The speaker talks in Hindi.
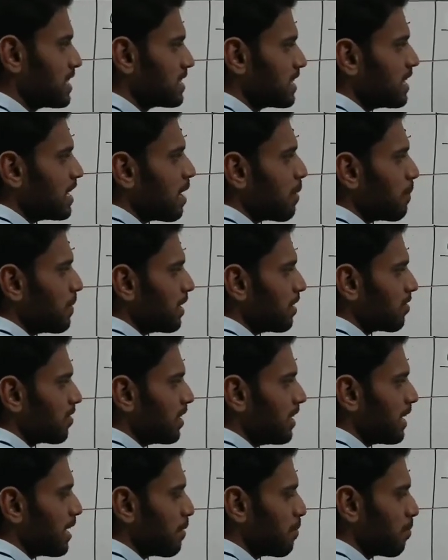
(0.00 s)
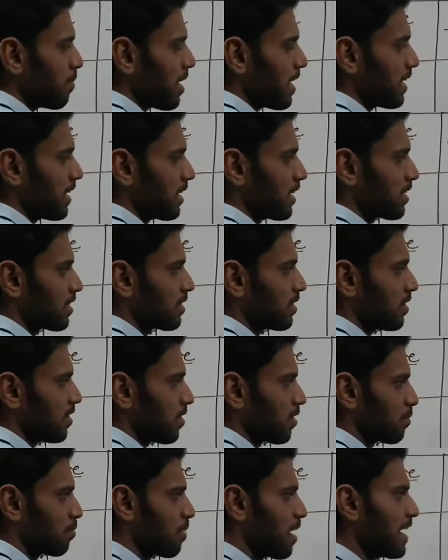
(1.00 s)
जैसे यहाँ पे एक वर्ड है माई
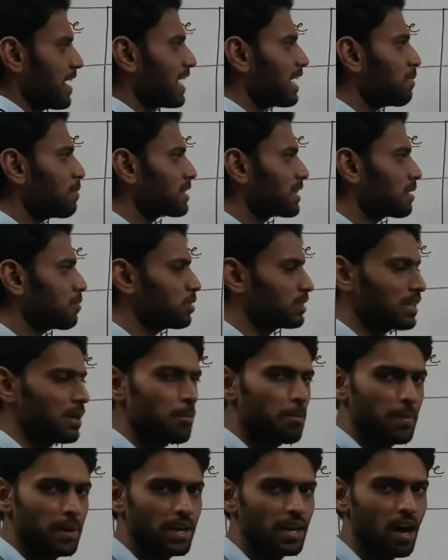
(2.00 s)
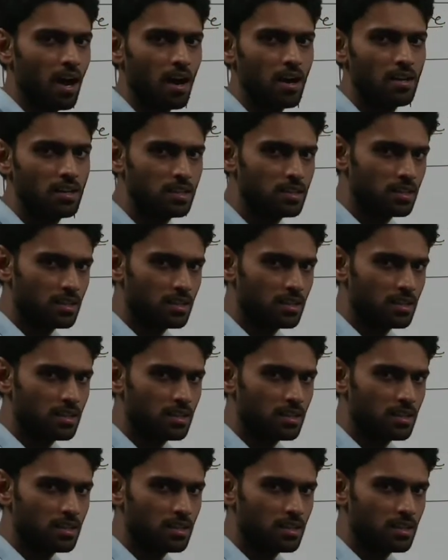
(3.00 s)
और माई का मतलब होता है मेरा